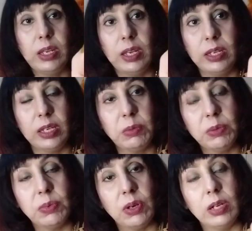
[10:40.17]
है ये भी
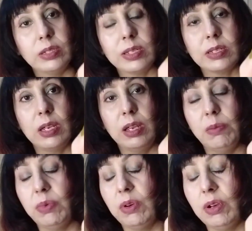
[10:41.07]
बहुत अच्छा है
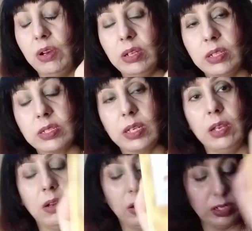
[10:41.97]
बहुत अच्छा
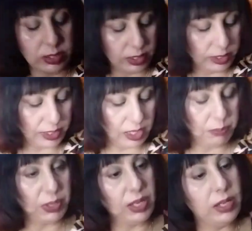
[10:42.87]
है ऑल स्किन
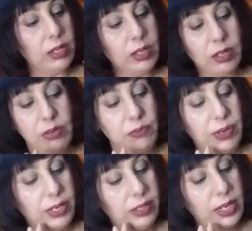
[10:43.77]
टाइप है
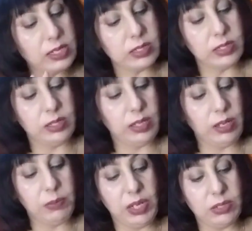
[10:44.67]
फैंटेस्टिक
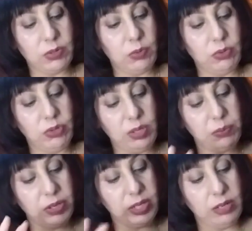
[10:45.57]
है मैं इसको बोलूँगी ये
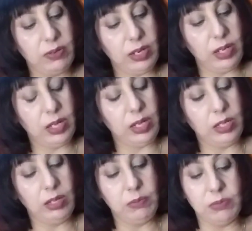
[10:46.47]
बढ़िया वाला है
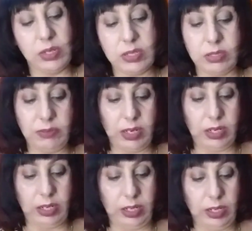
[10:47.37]
ये मस्त वाला
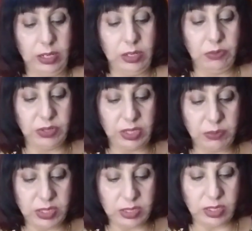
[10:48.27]
है
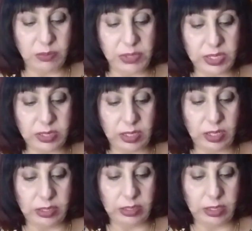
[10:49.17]
विटामिन सी भी इसके
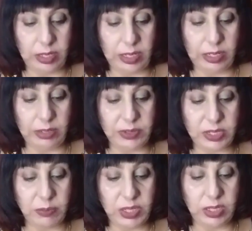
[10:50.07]
अंदर है
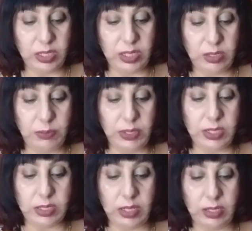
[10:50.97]
विटामिन ई e भी
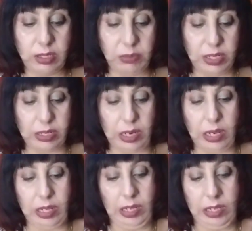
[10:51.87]
इसके अंदर मिल रहा
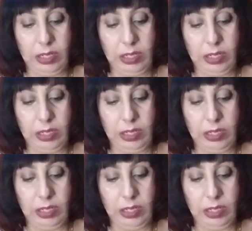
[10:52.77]
है